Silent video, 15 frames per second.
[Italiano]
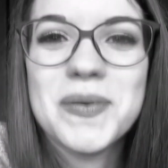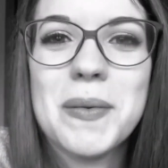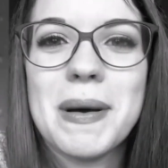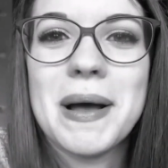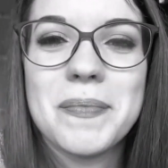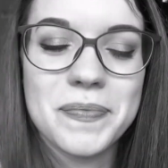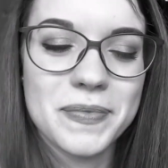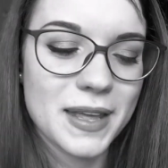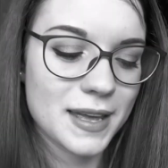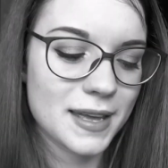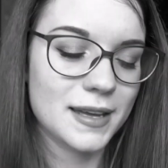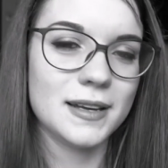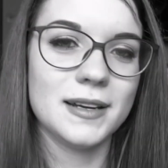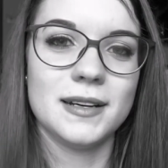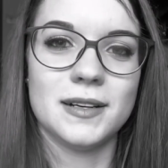Vabbè,
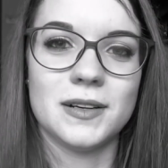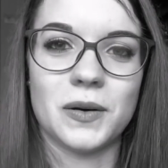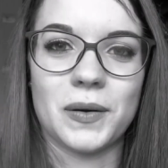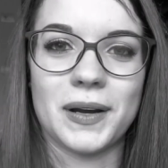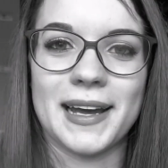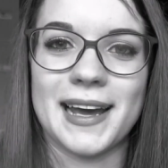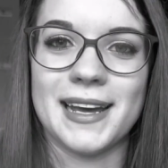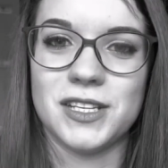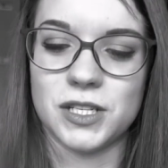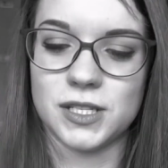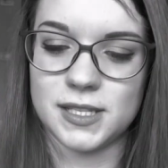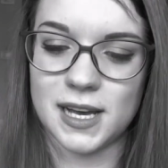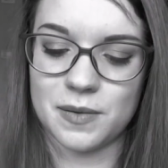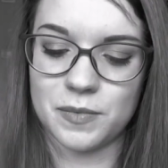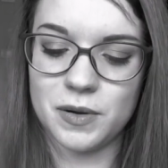ok, ci
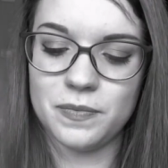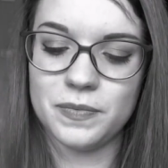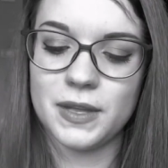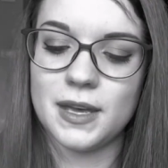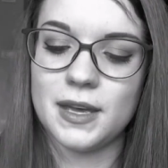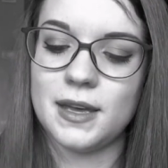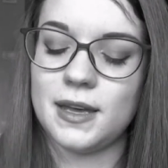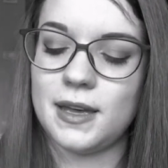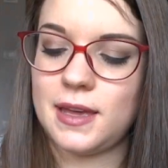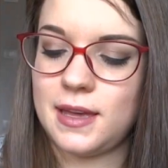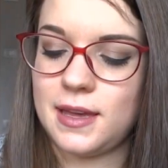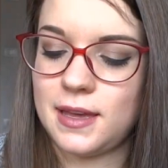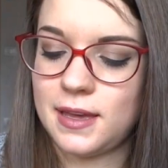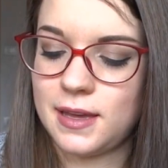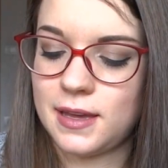siamo.
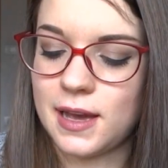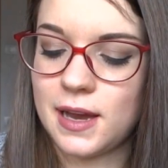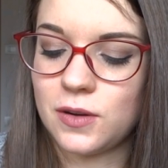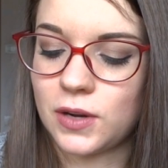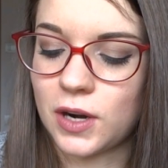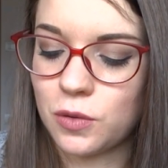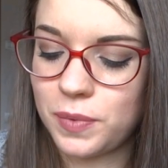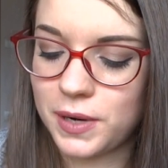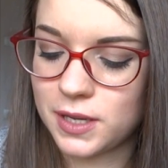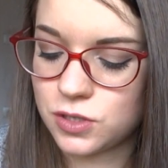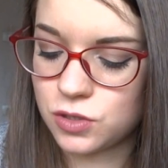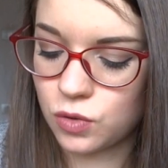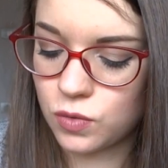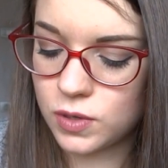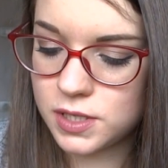E allora ho
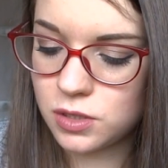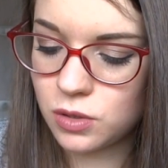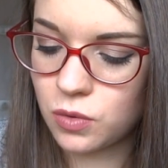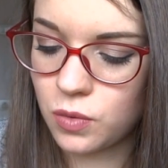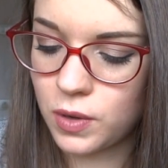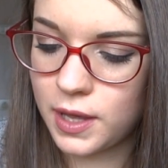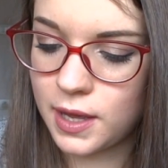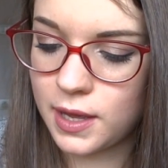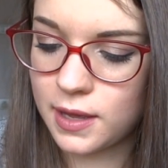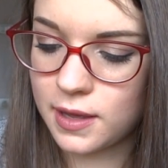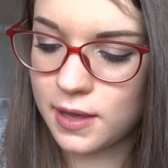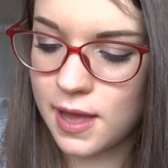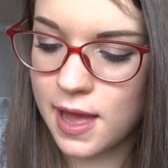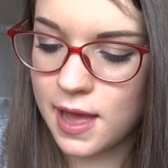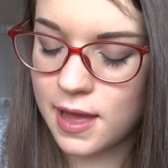preso questo qui
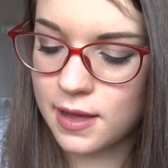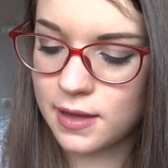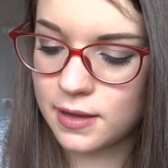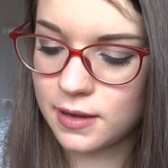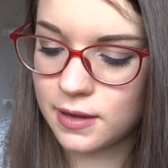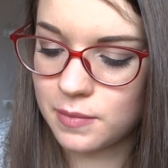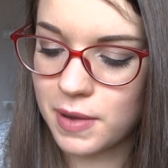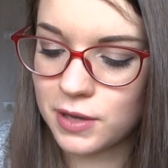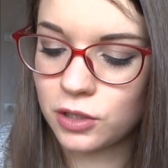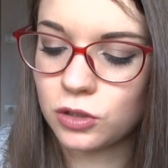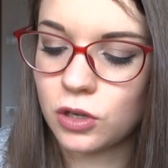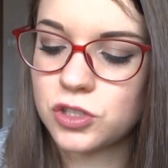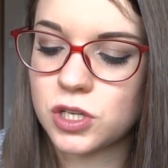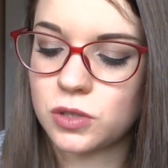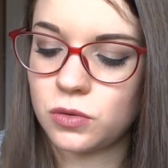che è eh, bagno
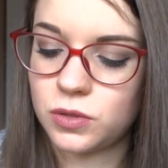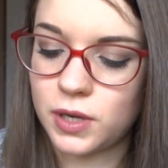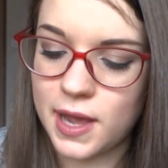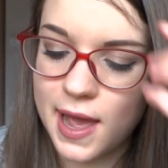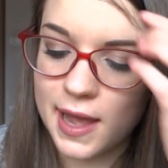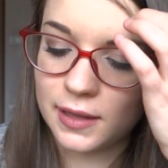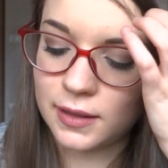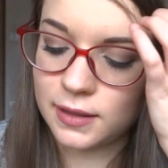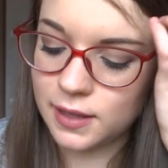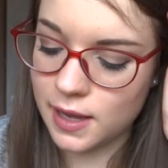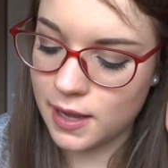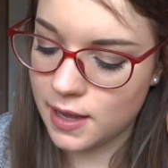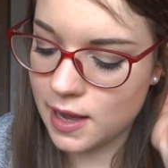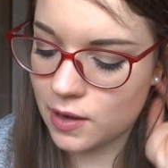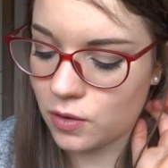doccia
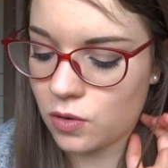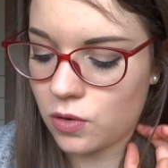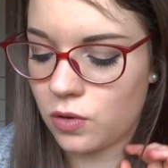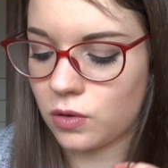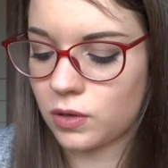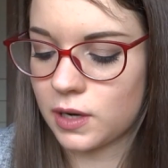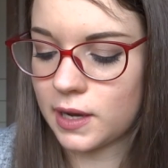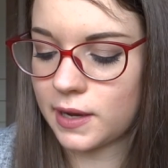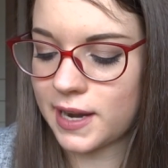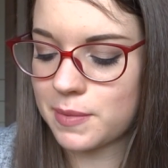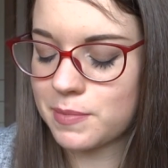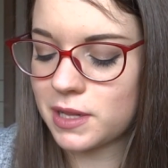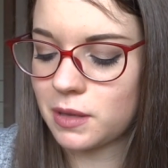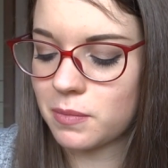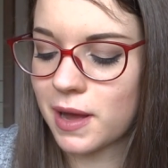nutriente con crema di